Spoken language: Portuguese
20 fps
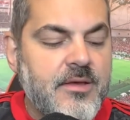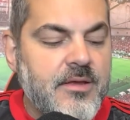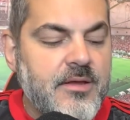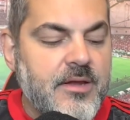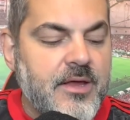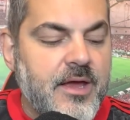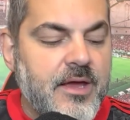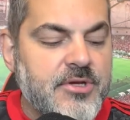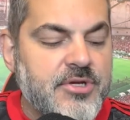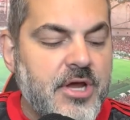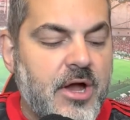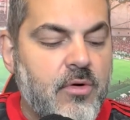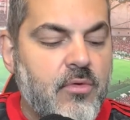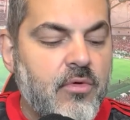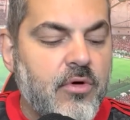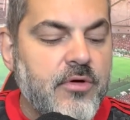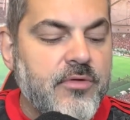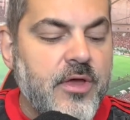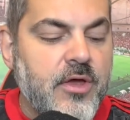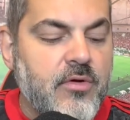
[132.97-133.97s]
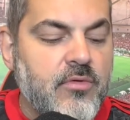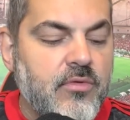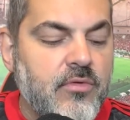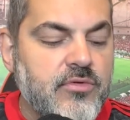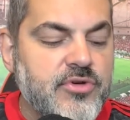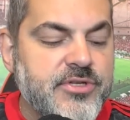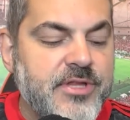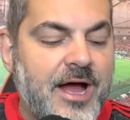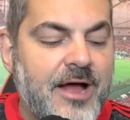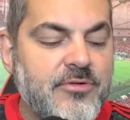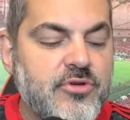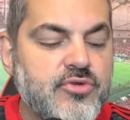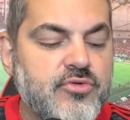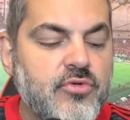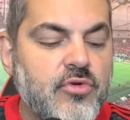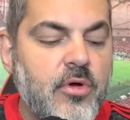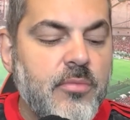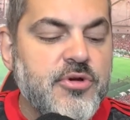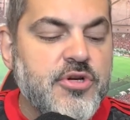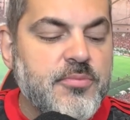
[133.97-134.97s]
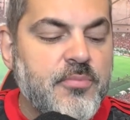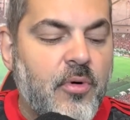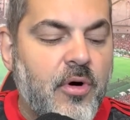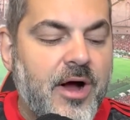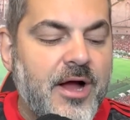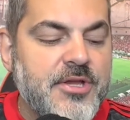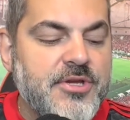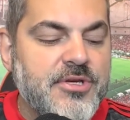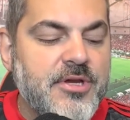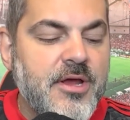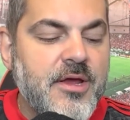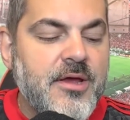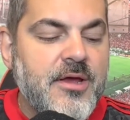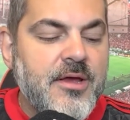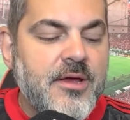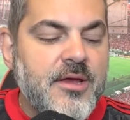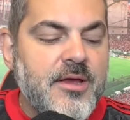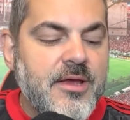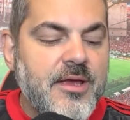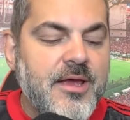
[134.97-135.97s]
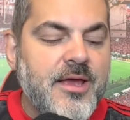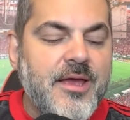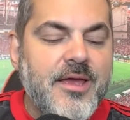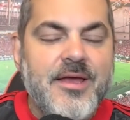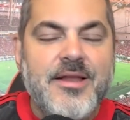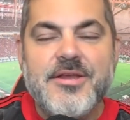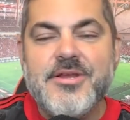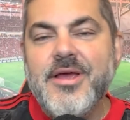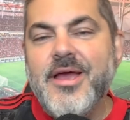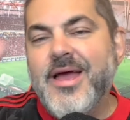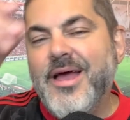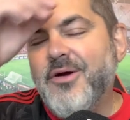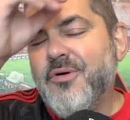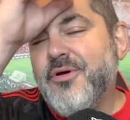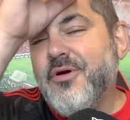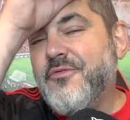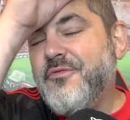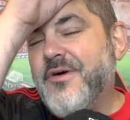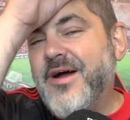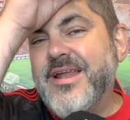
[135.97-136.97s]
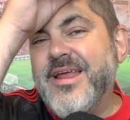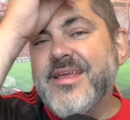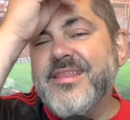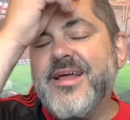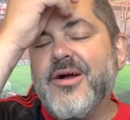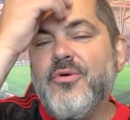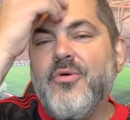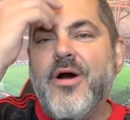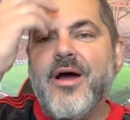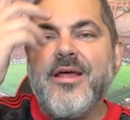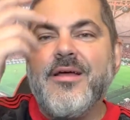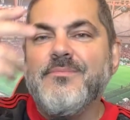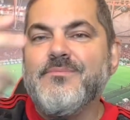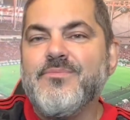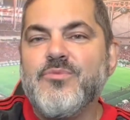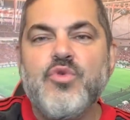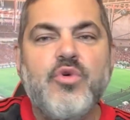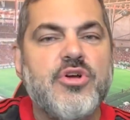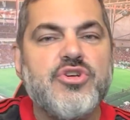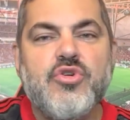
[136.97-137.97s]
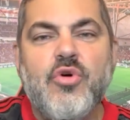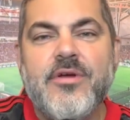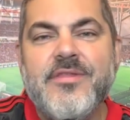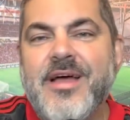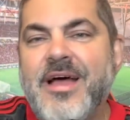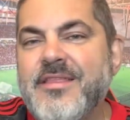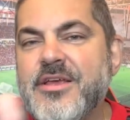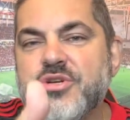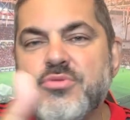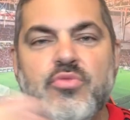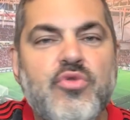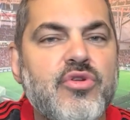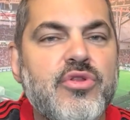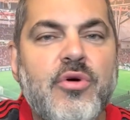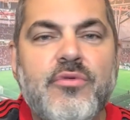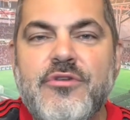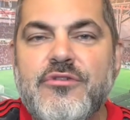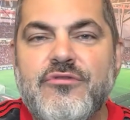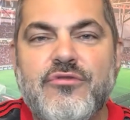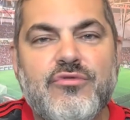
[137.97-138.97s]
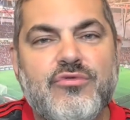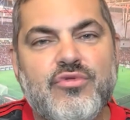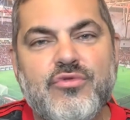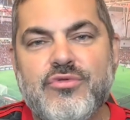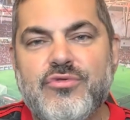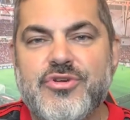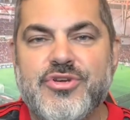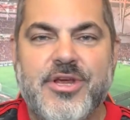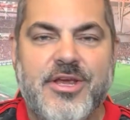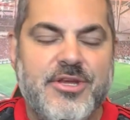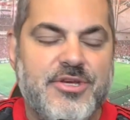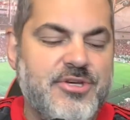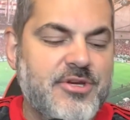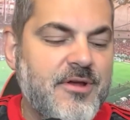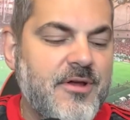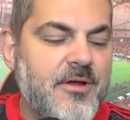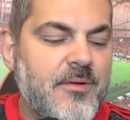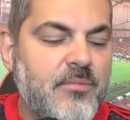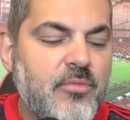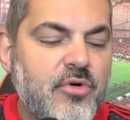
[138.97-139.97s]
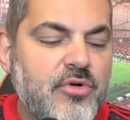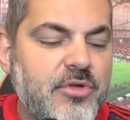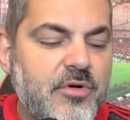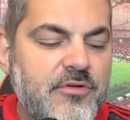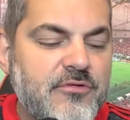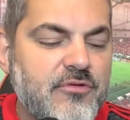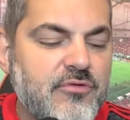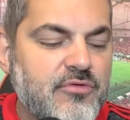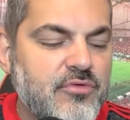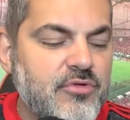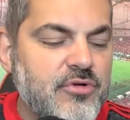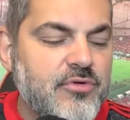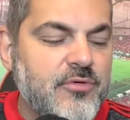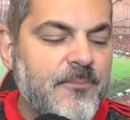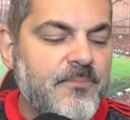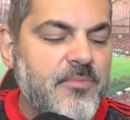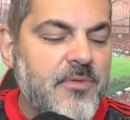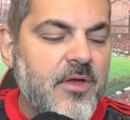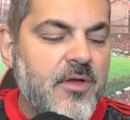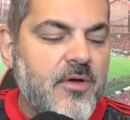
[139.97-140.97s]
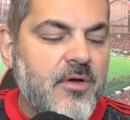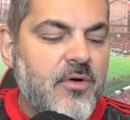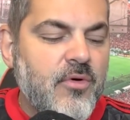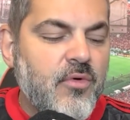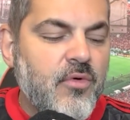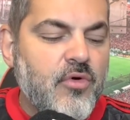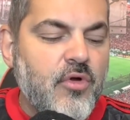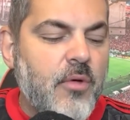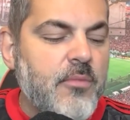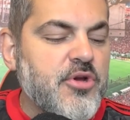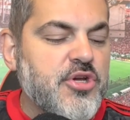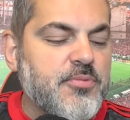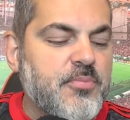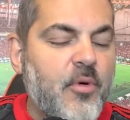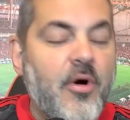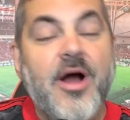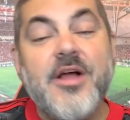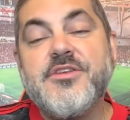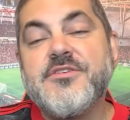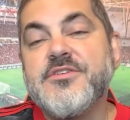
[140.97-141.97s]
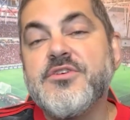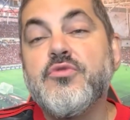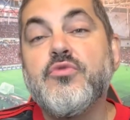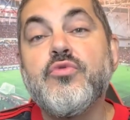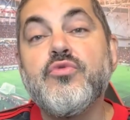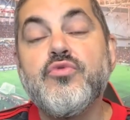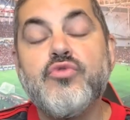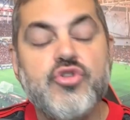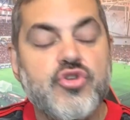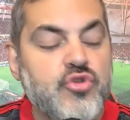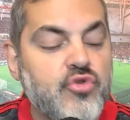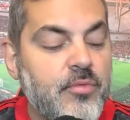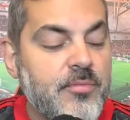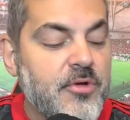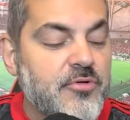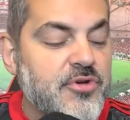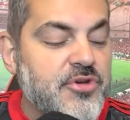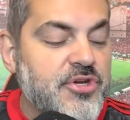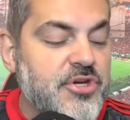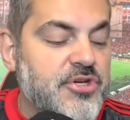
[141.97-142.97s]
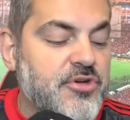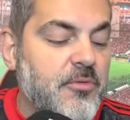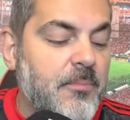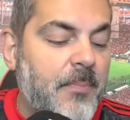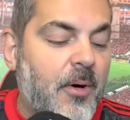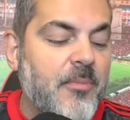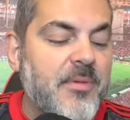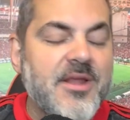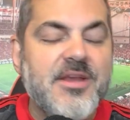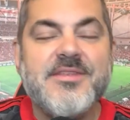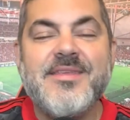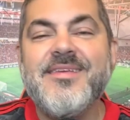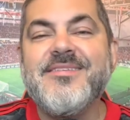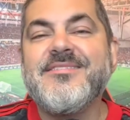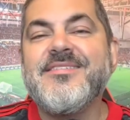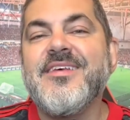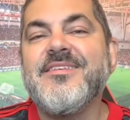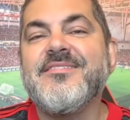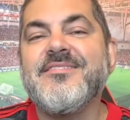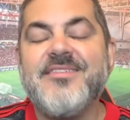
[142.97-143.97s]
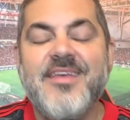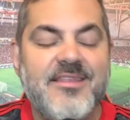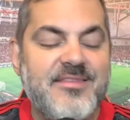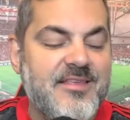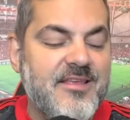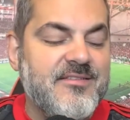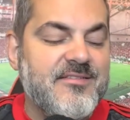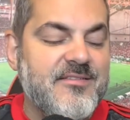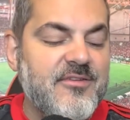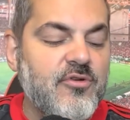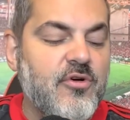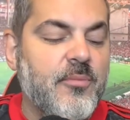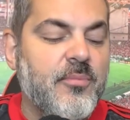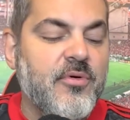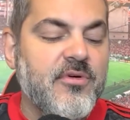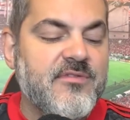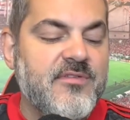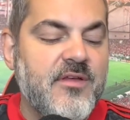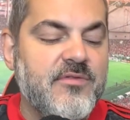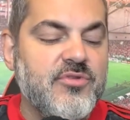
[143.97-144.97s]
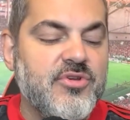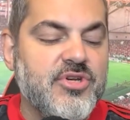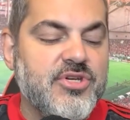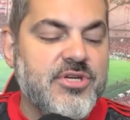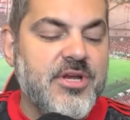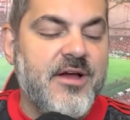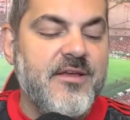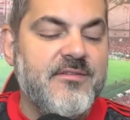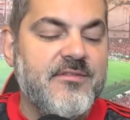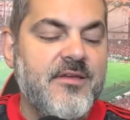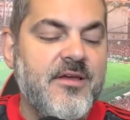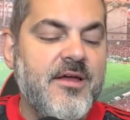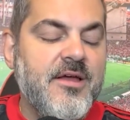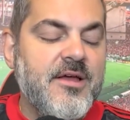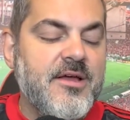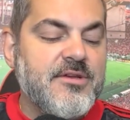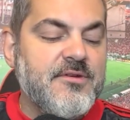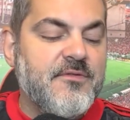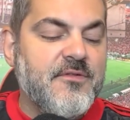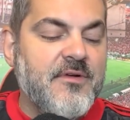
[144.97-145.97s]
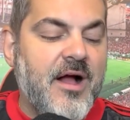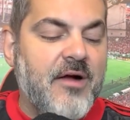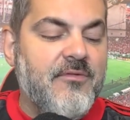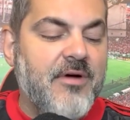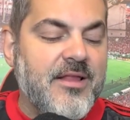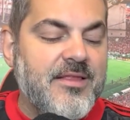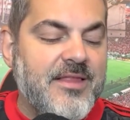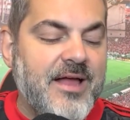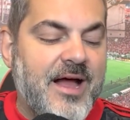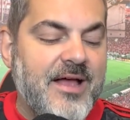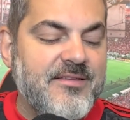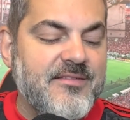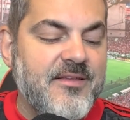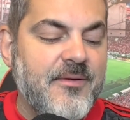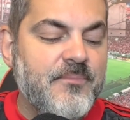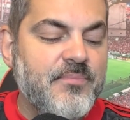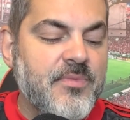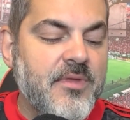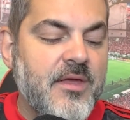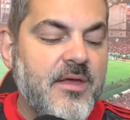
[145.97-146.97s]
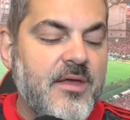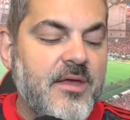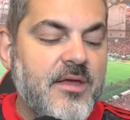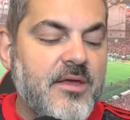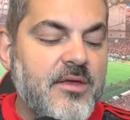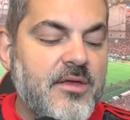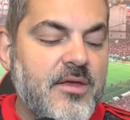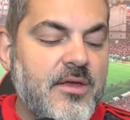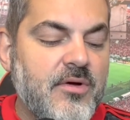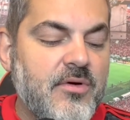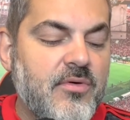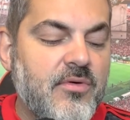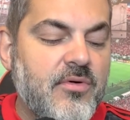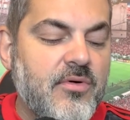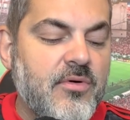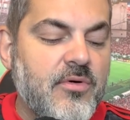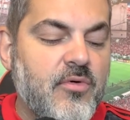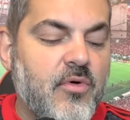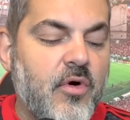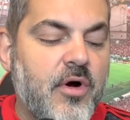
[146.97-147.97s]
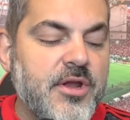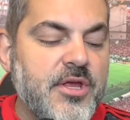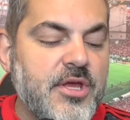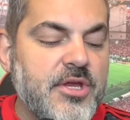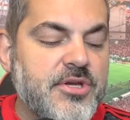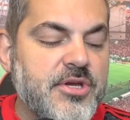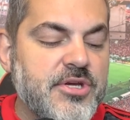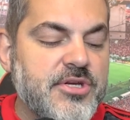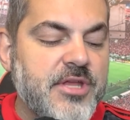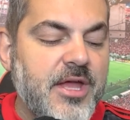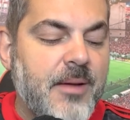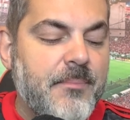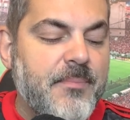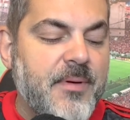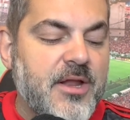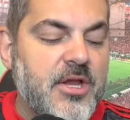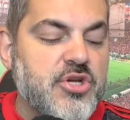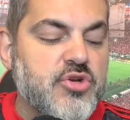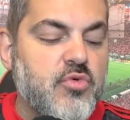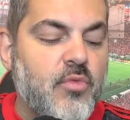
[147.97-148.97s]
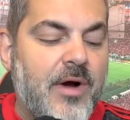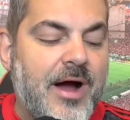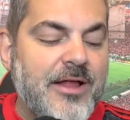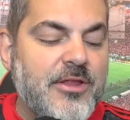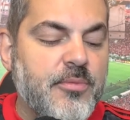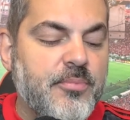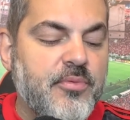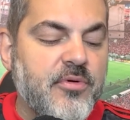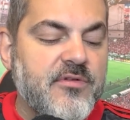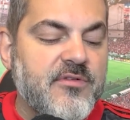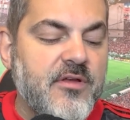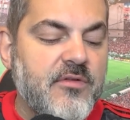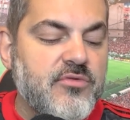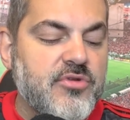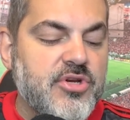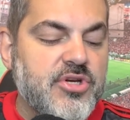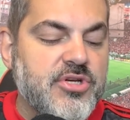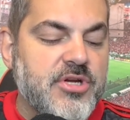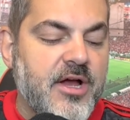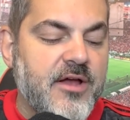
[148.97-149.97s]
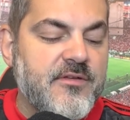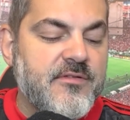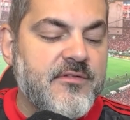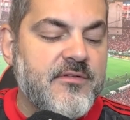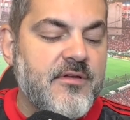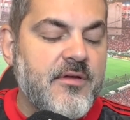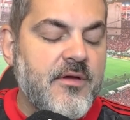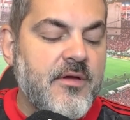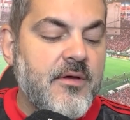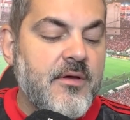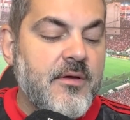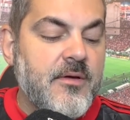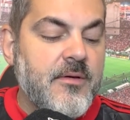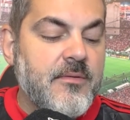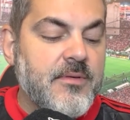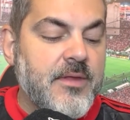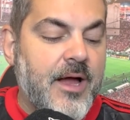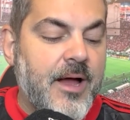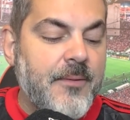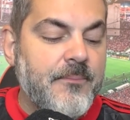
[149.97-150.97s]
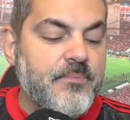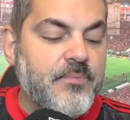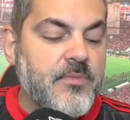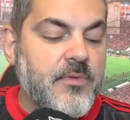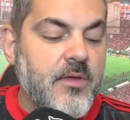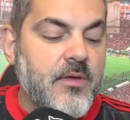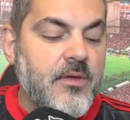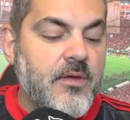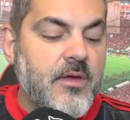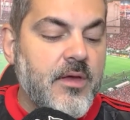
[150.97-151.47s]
Né? De acordo aí com os dados do Globo Esporte, é, ele, é, é o que eu falei ainda agora, duas rodadas mudam isso tudo, gente mudam isso tudo. O Globo Esporte, segundo os números, diz que o Palmeiras tem 65% de chance de ficar com a taça e o Corinthians tem apenas 4% de chance, tá?